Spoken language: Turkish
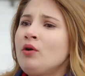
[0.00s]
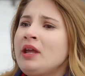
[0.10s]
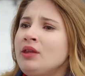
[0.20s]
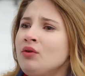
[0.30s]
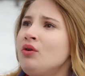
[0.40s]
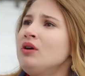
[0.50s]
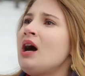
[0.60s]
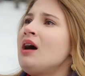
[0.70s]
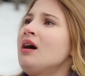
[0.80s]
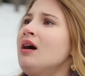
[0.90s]
o neydi öyle?
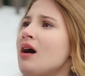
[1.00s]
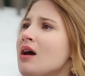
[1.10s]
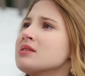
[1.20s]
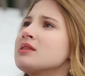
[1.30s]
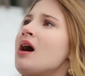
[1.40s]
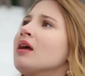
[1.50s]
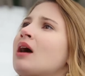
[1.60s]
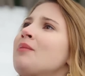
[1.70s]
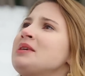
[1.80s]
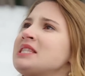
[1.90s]
Ah, az daha
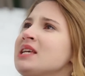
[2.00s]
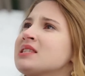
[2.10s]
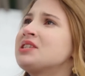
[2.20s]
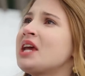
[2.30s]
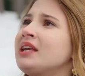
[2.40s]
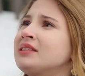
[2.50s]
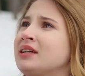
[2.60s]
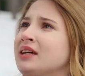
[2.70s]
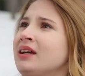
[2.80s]
adam bizi ezecekti.